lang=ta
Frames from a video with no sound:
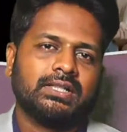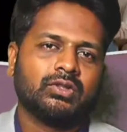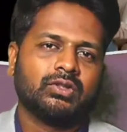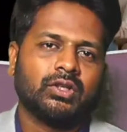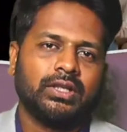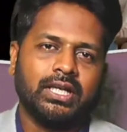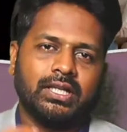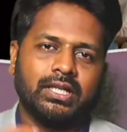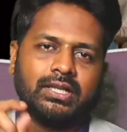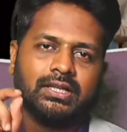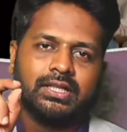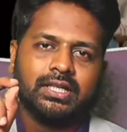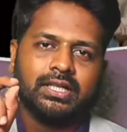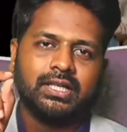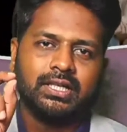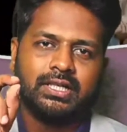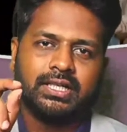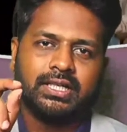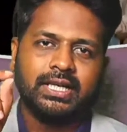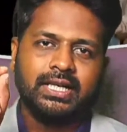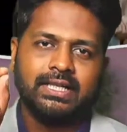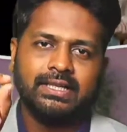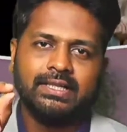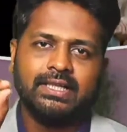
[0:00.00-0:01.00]
ஸோ எந்த
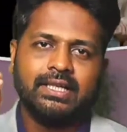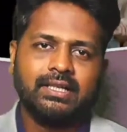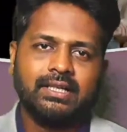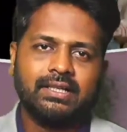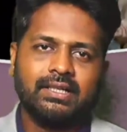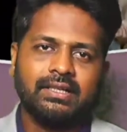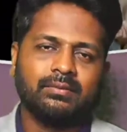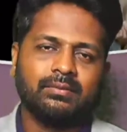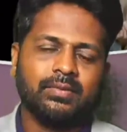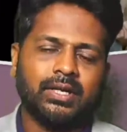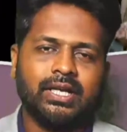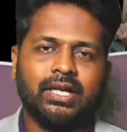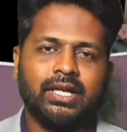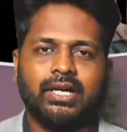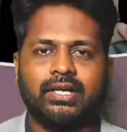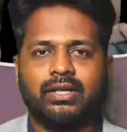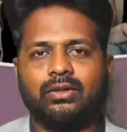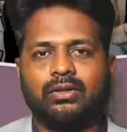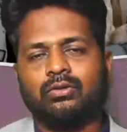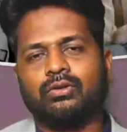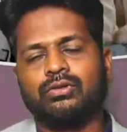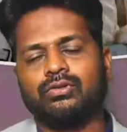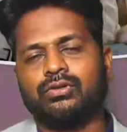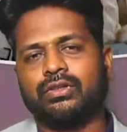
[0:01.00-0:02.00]
டயத்துலேருந்து இந்த மாதிரி
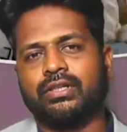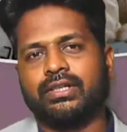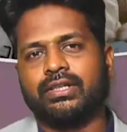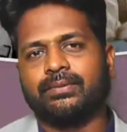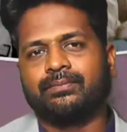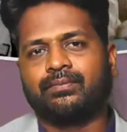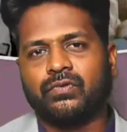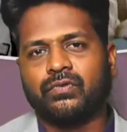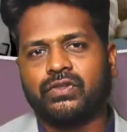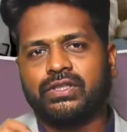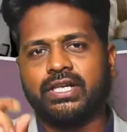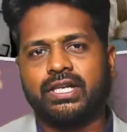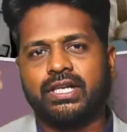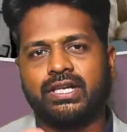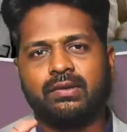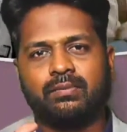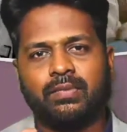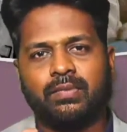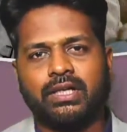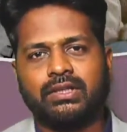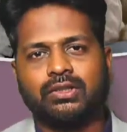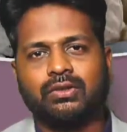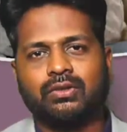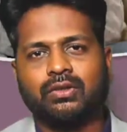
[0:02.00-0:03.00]
ஆயிருக்கும்னு சொல்லிட்டு சரி
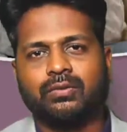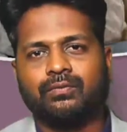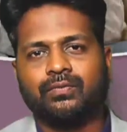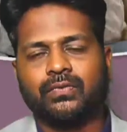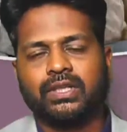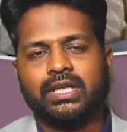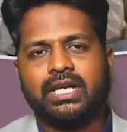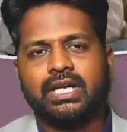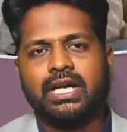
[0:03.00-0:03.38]
பார்த்துட்டோம்